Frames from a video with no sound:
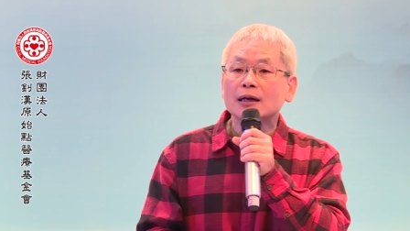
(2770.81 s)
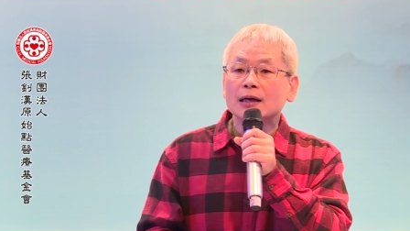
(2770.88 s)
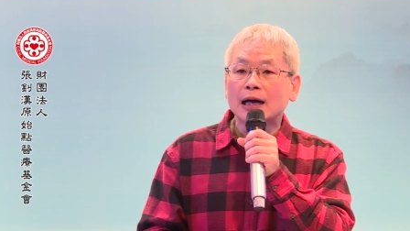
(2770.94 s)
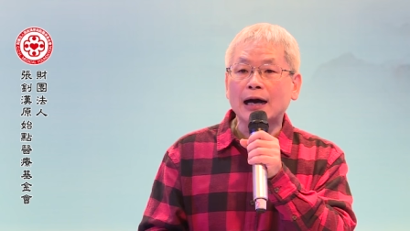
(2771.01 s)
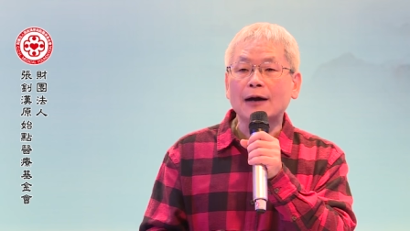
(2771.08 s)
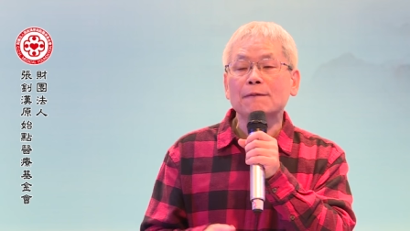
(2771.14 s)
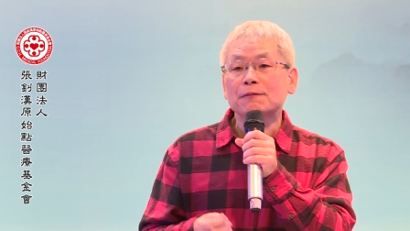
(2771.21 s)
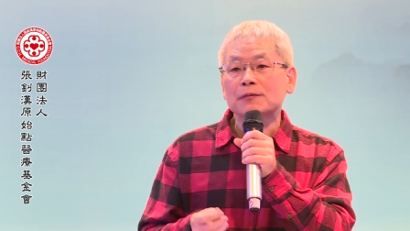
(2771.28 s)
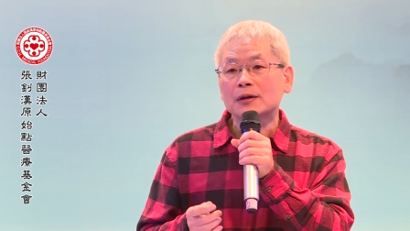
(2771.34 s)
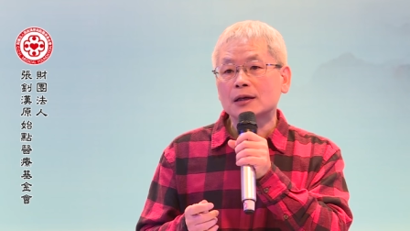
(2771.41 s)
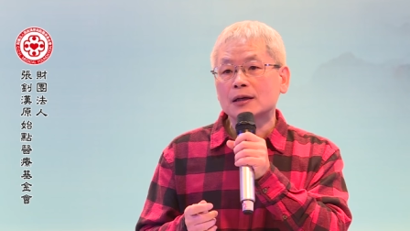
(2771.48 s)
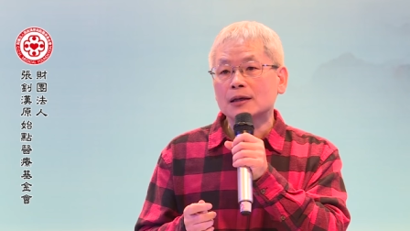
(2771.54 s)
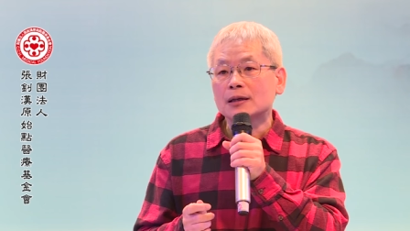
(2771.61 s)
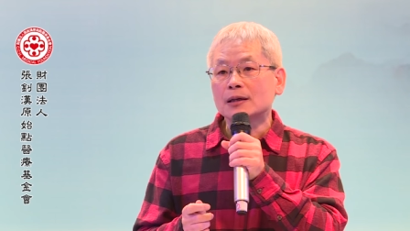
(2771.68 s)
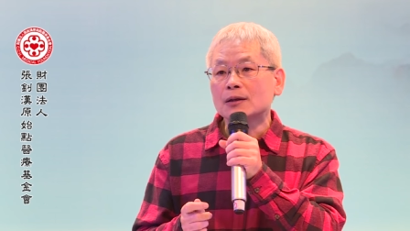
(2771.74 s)
好，
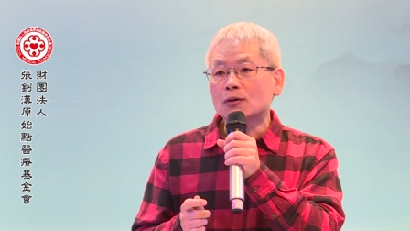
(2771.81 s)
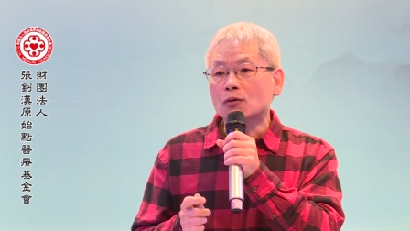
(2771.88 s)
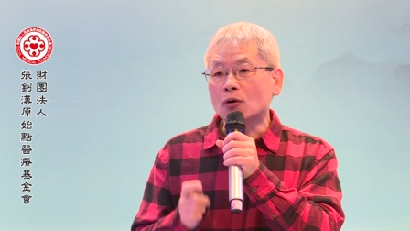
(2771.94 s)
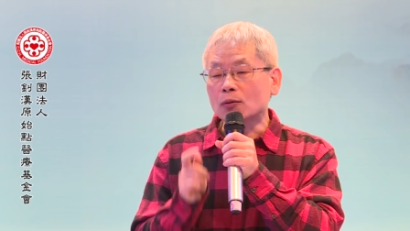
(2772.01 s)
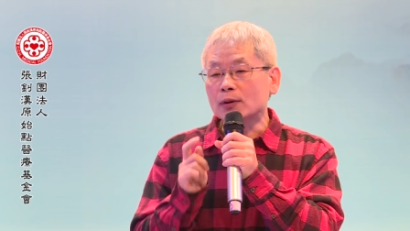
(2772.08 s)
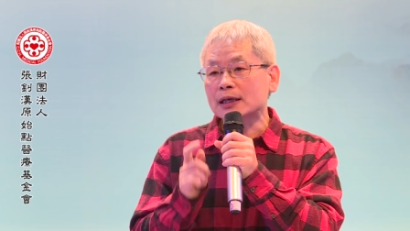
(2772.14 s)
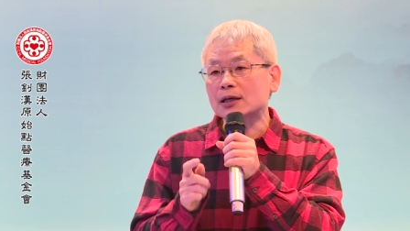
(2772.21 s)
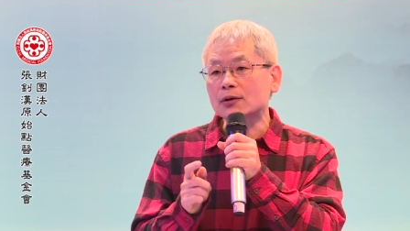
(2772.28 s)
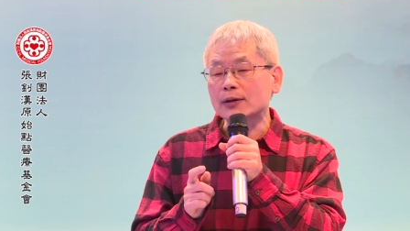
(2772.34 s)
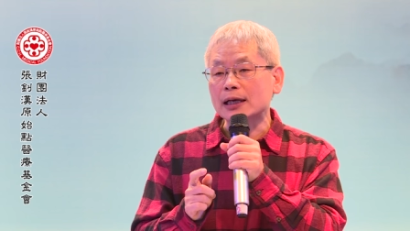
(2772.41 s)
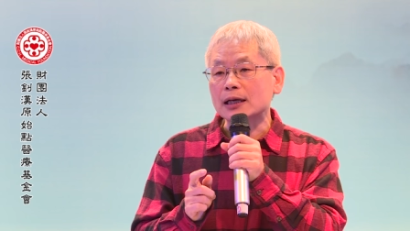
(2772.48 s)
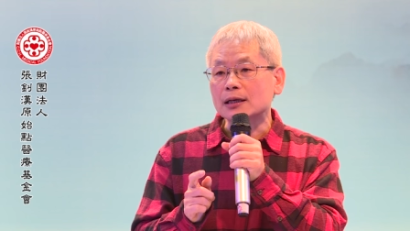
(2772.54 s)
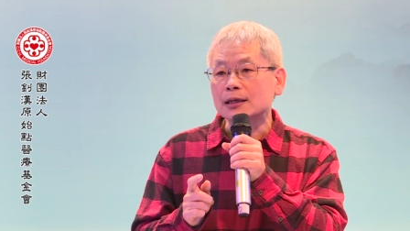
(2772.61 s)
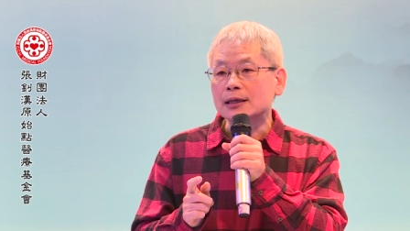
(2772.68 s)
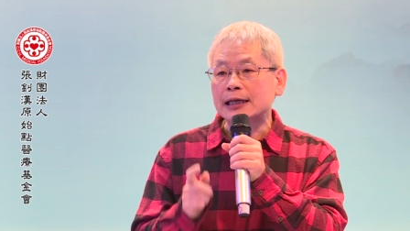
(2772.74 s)
我问各
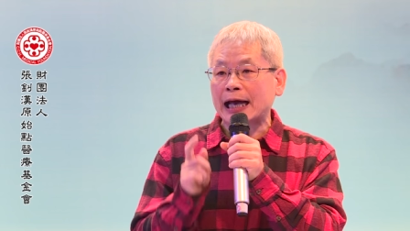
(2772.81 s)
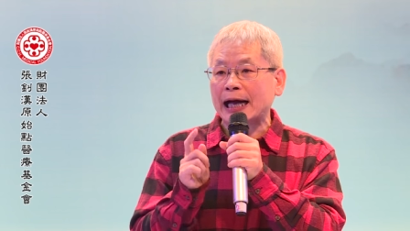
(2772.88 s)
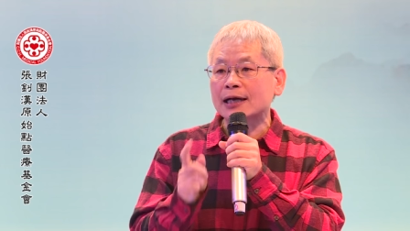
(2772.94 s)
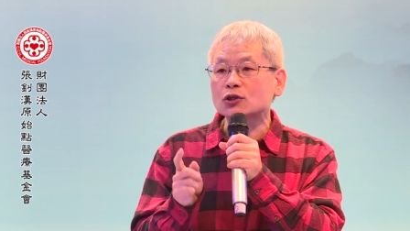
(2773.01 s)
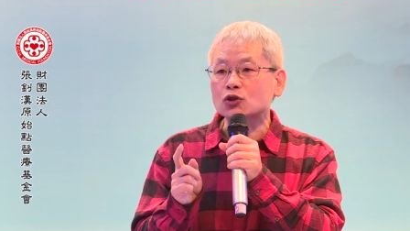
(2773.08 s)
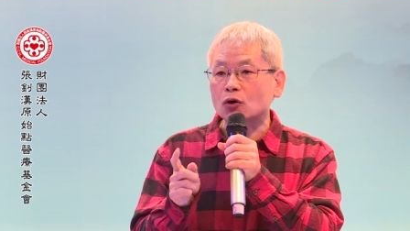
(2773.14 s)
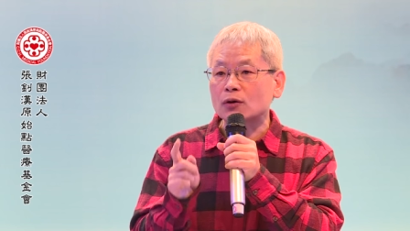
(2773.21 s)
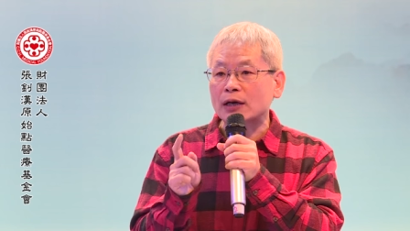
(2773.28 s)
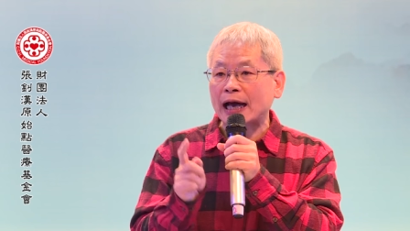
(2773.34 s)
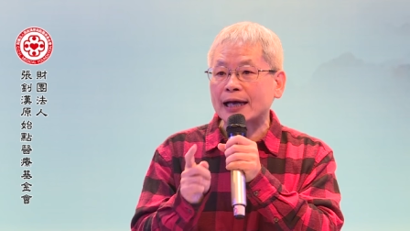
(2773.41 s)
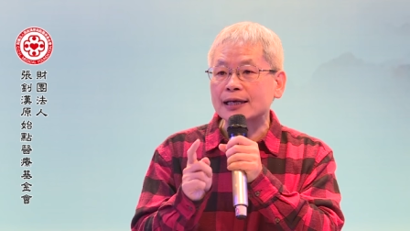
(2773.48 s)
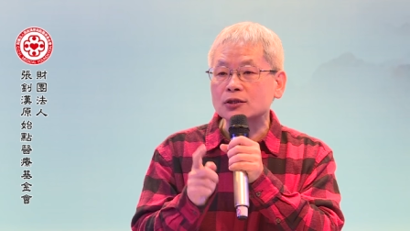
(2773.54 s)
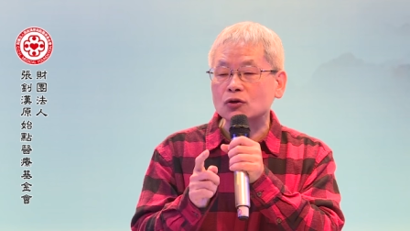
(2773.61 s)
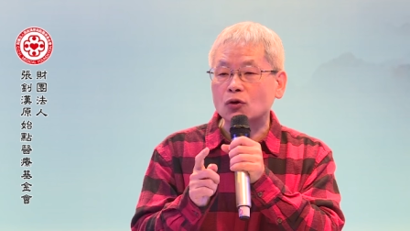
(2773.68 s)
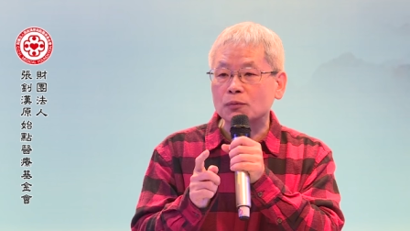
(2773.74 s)
位，两种哪
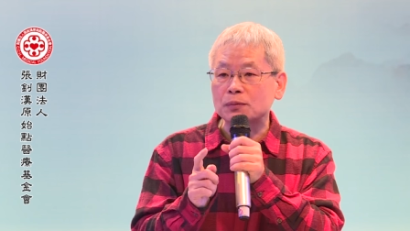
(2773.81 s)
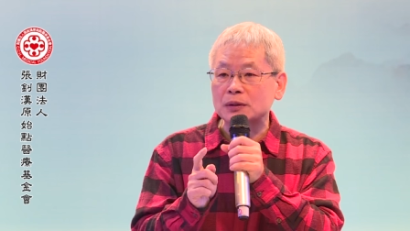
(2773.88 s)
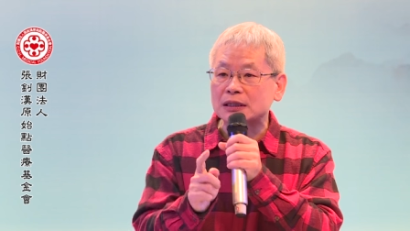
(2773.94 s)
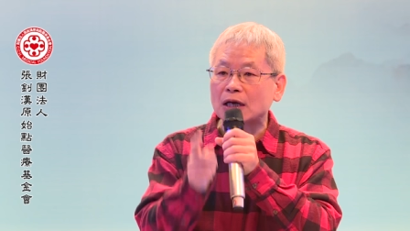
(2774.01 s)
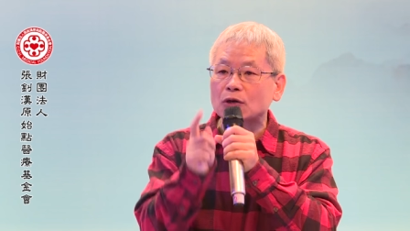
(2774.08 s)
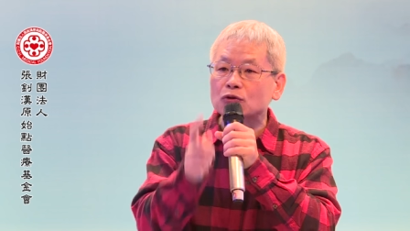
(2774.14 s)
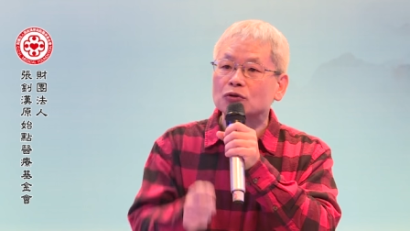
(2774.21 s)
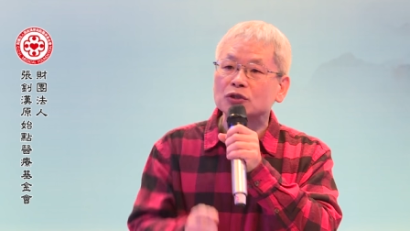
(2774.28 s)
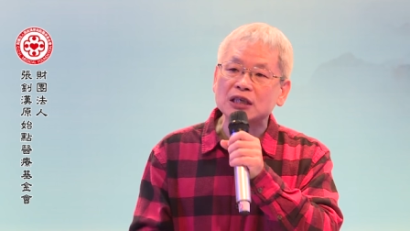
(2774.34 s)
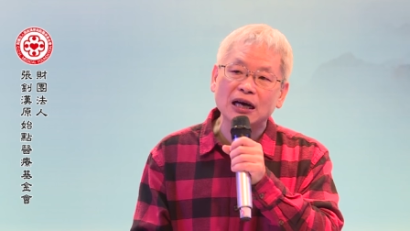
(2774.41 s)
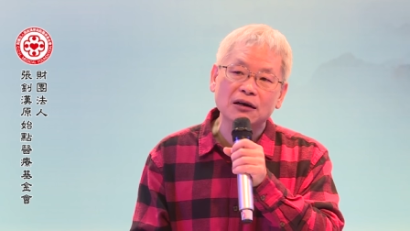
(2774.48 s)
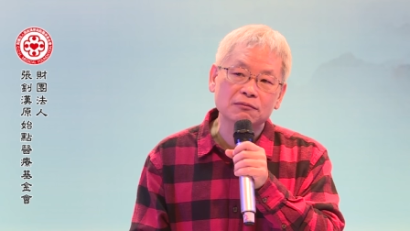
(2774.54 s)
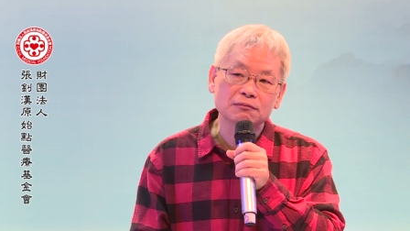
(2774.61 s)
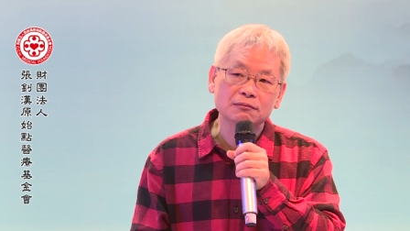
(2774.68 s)
一种比较有效？